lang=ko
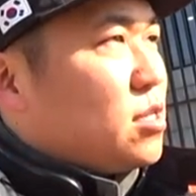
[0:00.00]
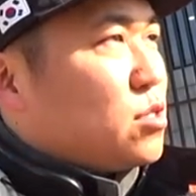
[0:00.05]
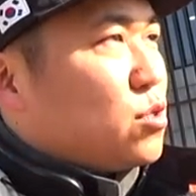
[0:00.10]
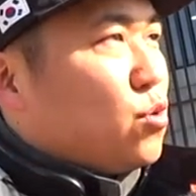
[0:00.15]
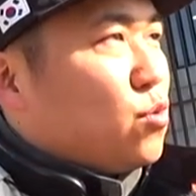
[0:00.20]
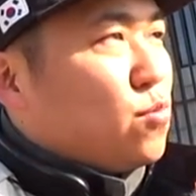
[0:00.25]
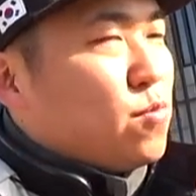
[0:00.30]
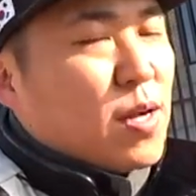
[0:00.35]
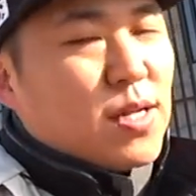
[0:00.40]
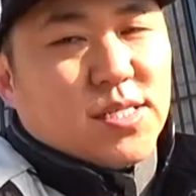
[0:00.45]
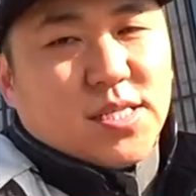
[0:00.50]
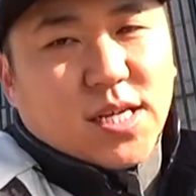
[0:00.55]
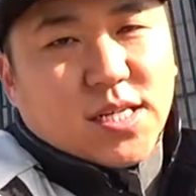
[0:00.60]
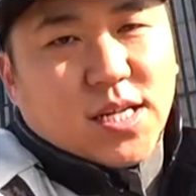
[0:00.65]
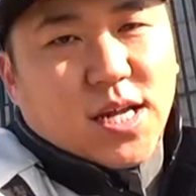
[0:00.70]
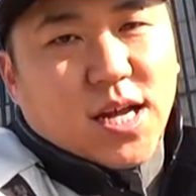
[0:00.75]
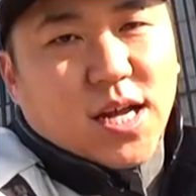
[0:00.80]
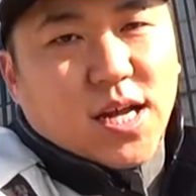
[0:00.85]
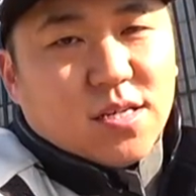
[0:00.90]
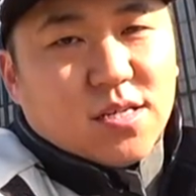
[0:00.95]

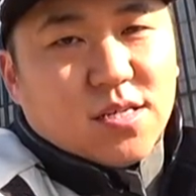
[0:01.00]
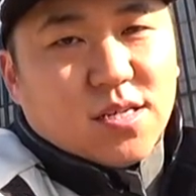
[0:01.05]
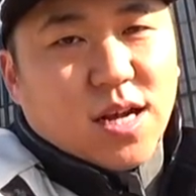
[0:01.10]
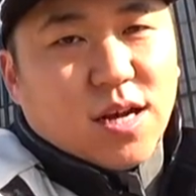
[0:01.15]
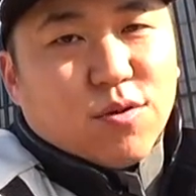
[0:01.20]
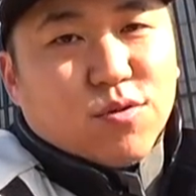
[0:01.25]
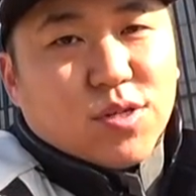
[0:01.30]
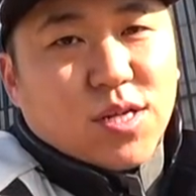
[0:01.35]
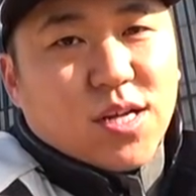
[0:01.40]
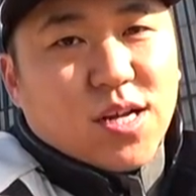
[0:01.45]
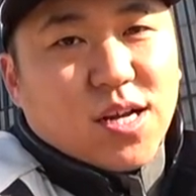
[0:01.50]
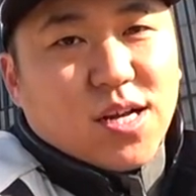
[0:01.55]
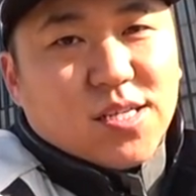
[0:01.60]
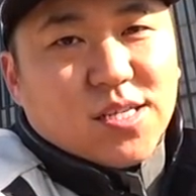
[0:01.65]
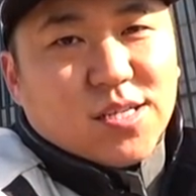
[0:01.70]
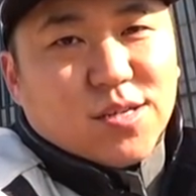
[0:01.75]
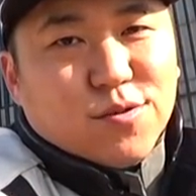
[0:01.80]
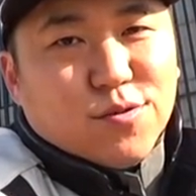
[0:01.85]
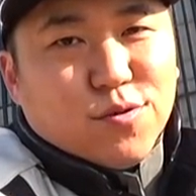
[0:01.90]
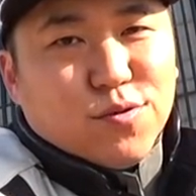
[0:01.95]
동반자다라고
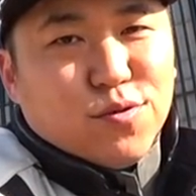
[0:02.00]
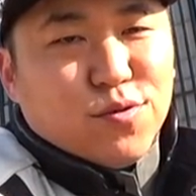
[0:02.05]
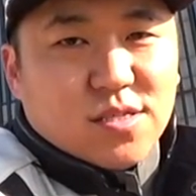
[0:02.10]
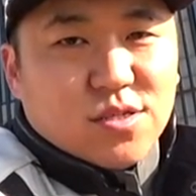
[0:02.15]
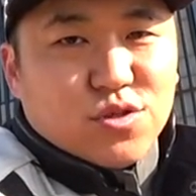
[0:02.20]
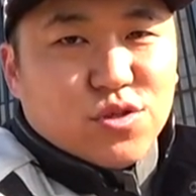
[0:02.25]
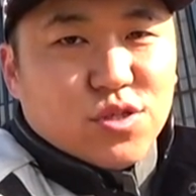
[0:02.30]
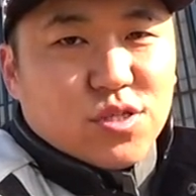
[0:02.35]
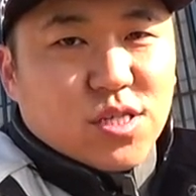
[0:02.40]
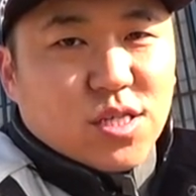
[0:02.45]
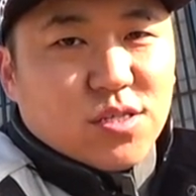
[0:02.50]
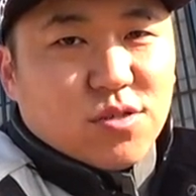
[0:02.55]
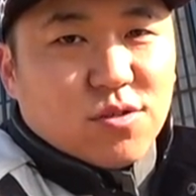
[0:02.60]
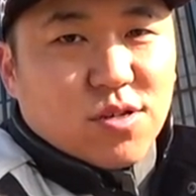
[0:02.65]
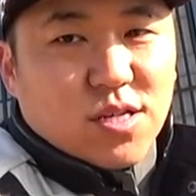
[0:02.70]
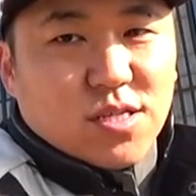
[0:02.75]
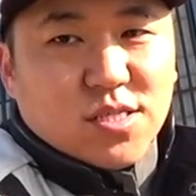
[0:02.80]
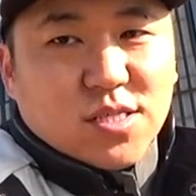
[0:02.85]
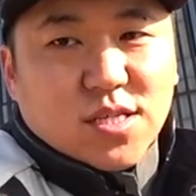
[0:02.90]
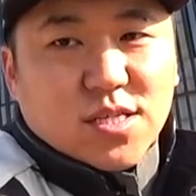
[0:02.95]
생각하시고
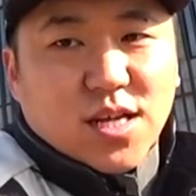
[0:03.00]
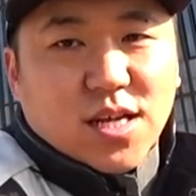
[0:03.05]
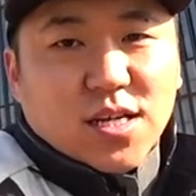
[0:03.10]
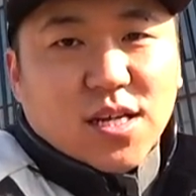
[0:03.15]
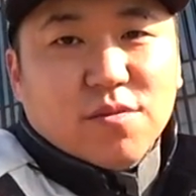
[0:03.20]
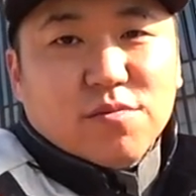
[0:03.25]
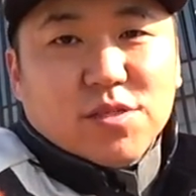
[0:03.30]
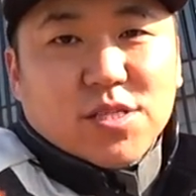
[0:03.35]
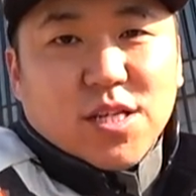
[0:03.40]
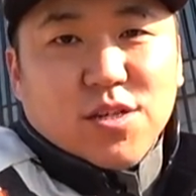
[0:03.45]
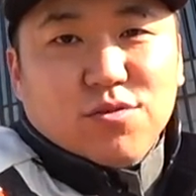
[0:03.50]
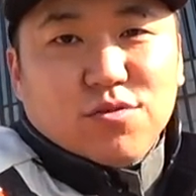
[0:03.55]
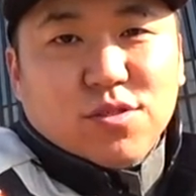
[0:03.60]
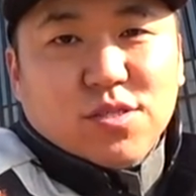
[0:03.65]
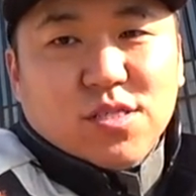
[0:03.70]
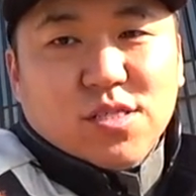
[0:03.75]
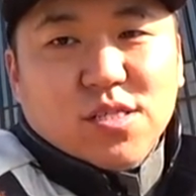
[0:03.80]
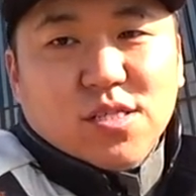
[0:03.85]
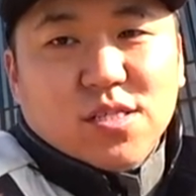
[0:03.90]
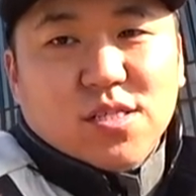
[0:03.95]
뒷좌석에 이제 사람을
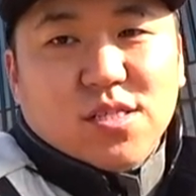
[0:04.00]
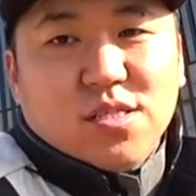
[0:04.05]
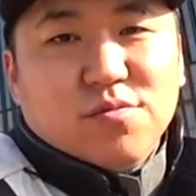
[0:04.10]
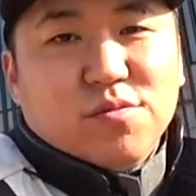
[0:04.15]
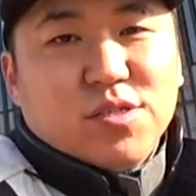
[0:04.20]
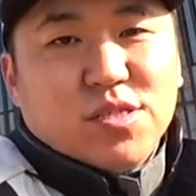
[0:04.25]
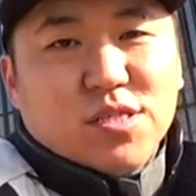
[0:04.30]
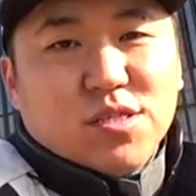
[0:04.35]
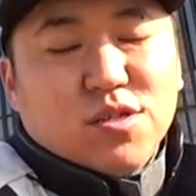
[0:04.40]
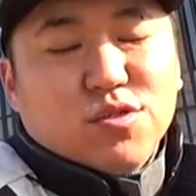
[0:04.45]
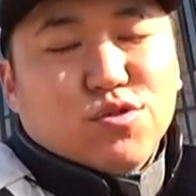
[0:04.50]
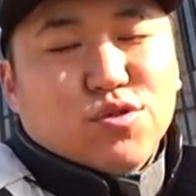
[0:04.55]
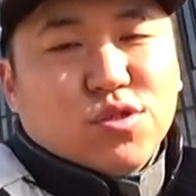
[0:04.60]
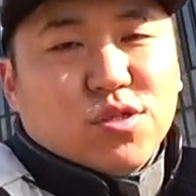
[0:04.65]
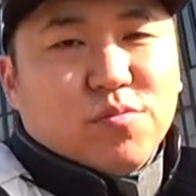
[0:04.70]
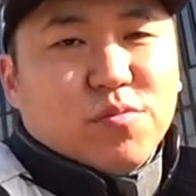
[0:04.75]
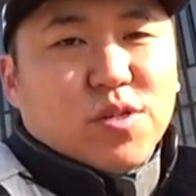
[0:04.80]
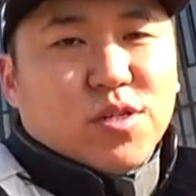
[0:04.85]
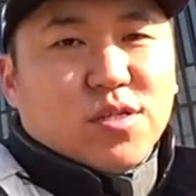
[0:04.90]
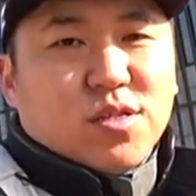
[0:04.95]
태우듯이 짐을
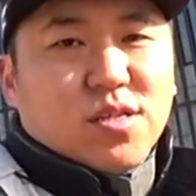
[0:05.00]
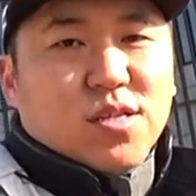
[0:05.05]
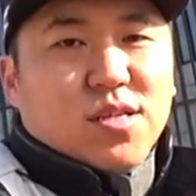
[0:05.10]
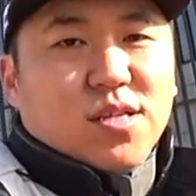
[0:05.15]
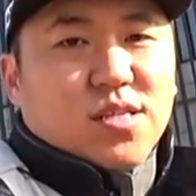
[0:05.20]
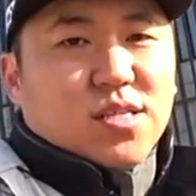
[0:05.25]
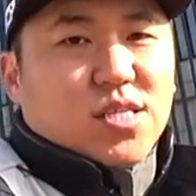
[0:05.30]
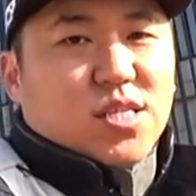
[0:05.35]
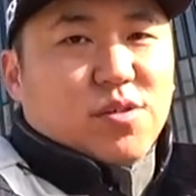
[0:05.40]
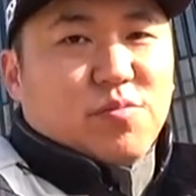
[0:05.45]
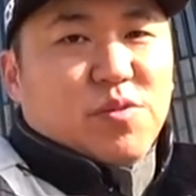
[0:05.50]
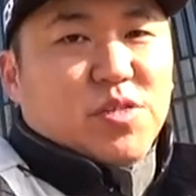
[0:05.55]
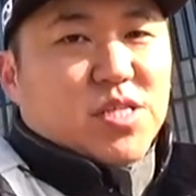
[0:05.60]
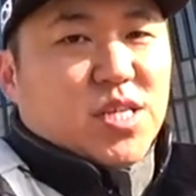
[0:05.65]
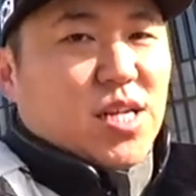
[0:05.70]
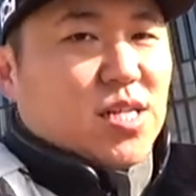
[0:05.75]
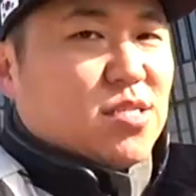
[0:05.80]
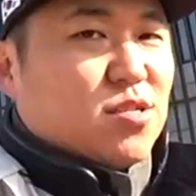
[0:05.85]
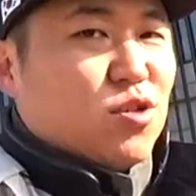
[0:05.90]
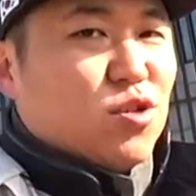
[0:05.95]
실어주시면 짐이
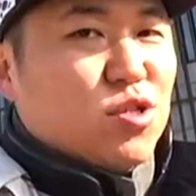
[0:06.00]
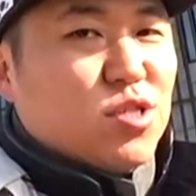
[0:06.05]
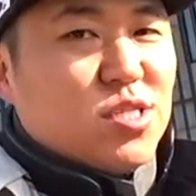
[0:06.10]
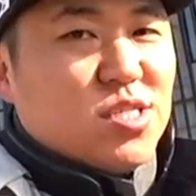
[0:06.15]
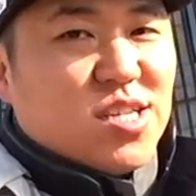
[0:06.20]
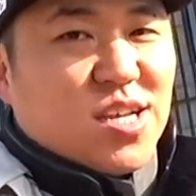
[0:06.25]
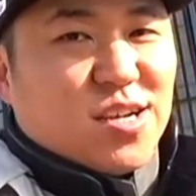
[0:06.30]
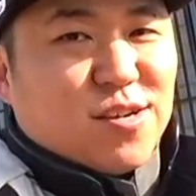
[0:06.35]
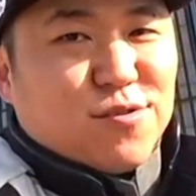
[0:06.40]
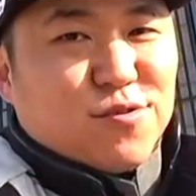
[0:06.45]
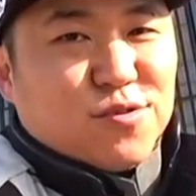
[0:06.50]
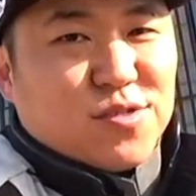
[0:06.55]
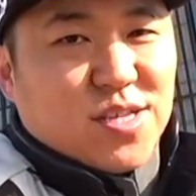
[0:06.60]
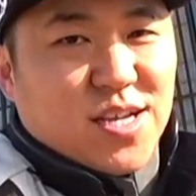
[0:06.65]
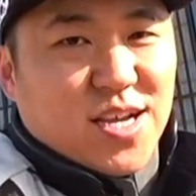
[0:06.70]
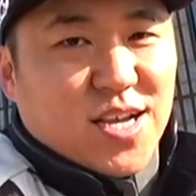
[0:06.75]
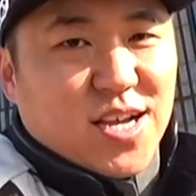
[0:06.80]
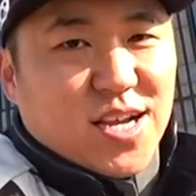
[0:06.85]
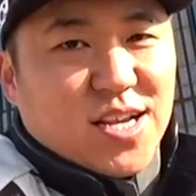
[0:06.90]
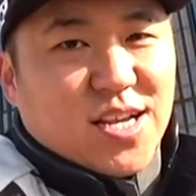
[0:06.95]
잘 떨어지지 않고
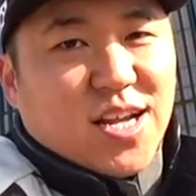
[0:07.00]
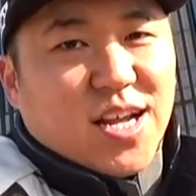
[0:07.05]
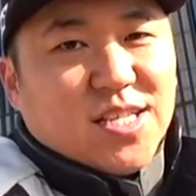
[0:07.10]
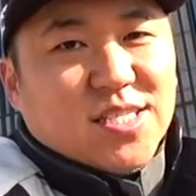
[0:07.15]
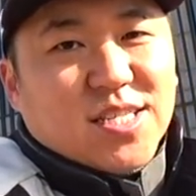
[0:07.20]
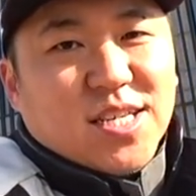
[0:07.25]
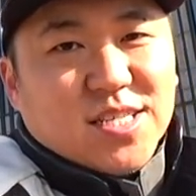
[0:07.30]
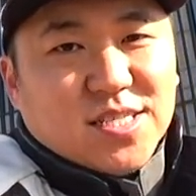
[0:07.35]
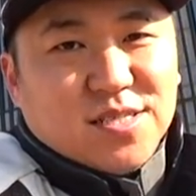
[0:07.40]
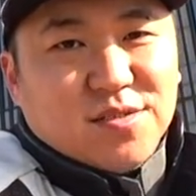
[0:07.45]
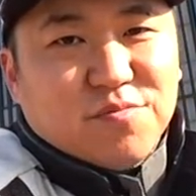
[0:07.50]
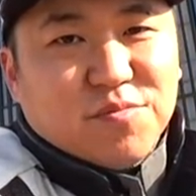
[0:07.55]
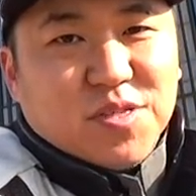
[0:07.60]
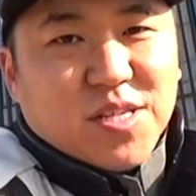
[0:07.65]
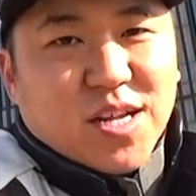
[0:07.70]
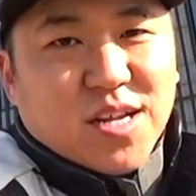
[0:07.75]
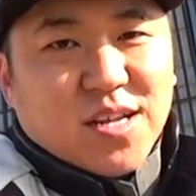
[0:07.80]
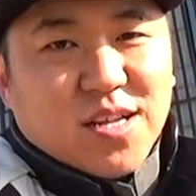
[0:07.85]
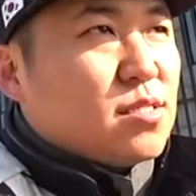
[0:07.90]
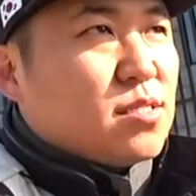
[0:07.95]
잘 앉아 있습니다.